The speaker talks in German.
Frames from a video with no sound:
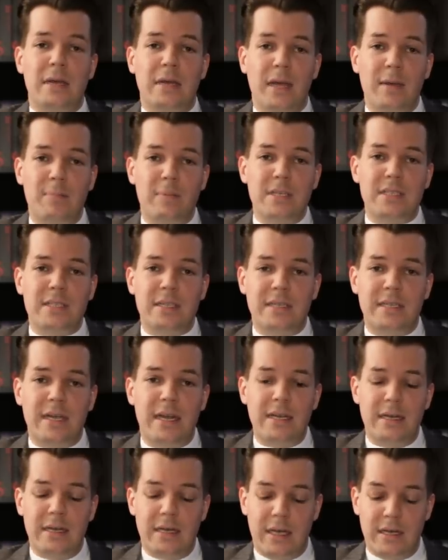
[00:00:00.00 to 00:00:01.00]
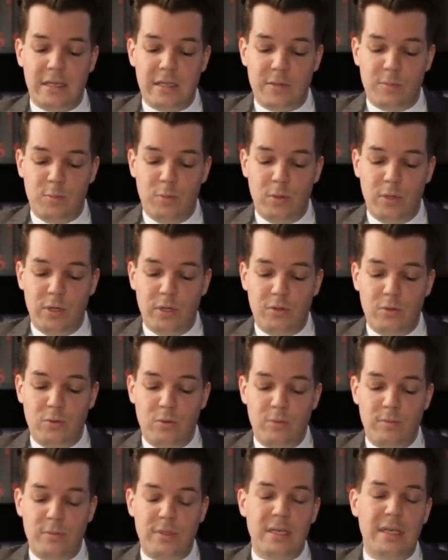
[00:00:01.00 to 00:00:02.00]
Repräsentanten eines
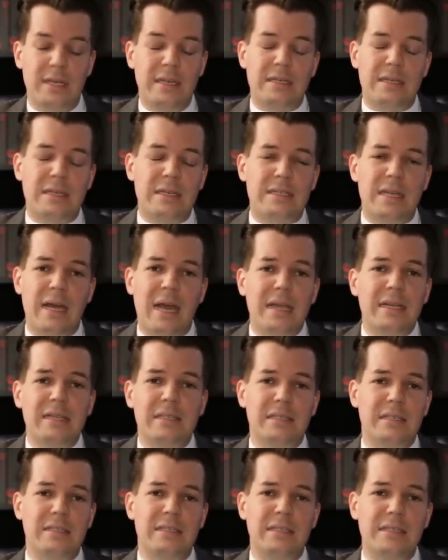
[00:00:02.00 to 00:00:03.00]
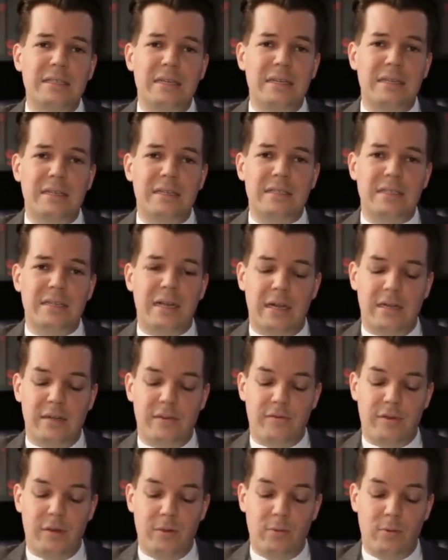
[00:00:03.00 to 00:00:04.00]
Bürgertums, das eigentlich jeglichen Halt
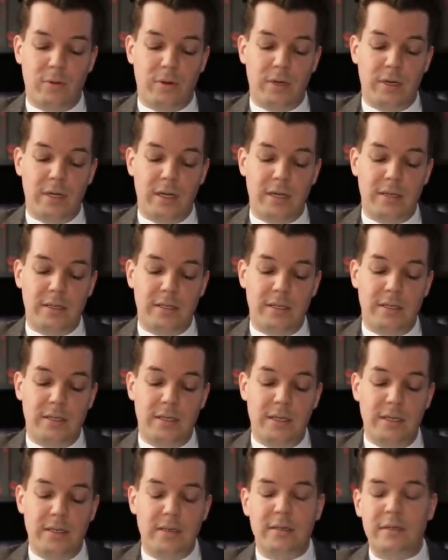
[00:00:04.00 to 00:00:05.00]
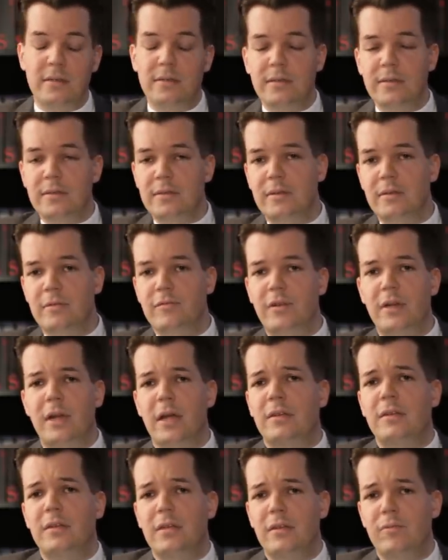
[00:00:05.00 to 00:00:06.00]
verloren hat. Die Kirche
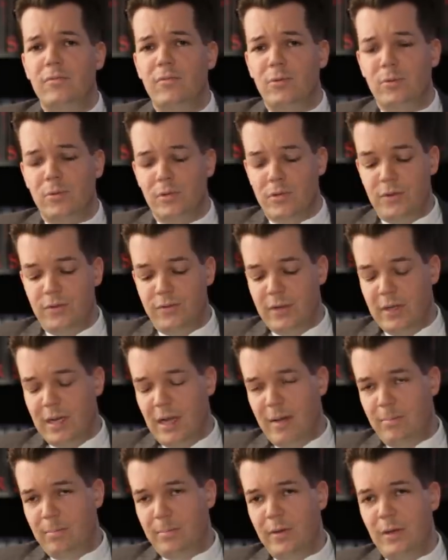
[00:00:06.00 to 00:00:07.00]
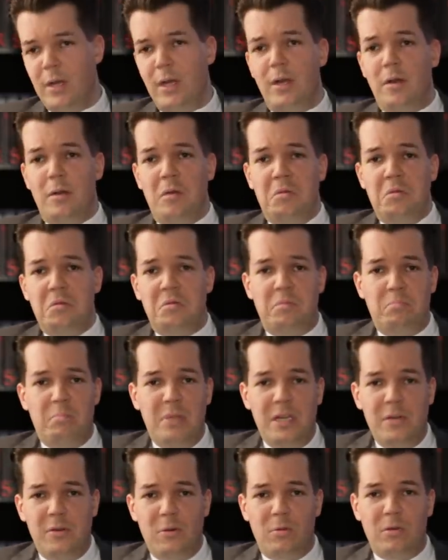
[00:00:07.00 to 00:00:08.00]
verlangte ihnen wohl zu viel ab,
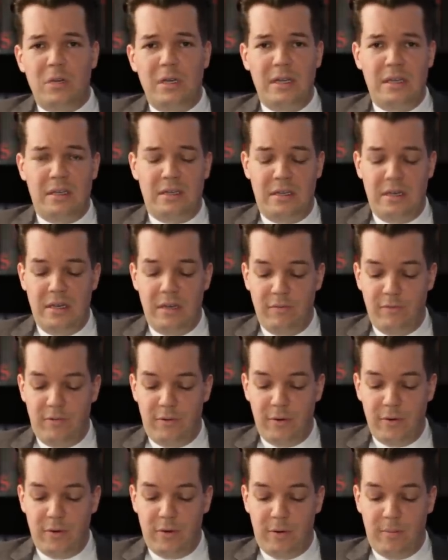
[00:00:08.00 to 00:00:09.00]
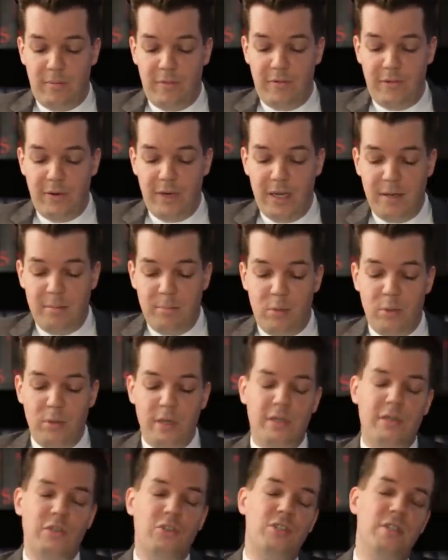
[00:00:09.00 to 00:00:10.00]
Bildung liegt ihnen vollkommen fern,
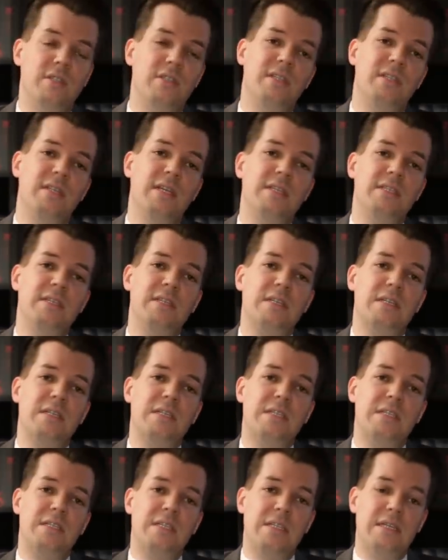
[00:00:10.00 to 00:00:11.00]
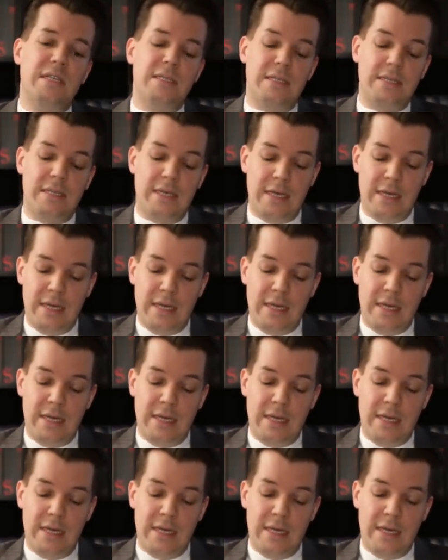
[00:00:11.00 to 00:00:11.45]
politisch sind sie desinteressiert,